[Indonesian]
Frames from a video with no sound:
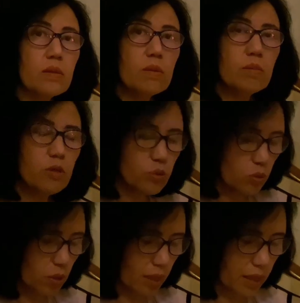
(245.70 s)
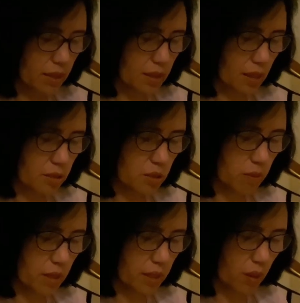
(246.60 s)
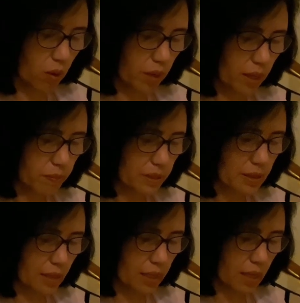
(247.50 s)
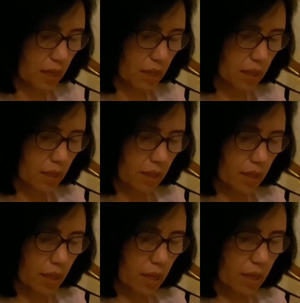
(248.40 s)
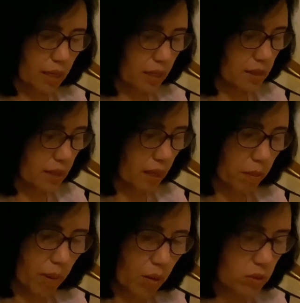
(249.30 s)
Bersyukurlah kita sebagai orang percaya ketika maut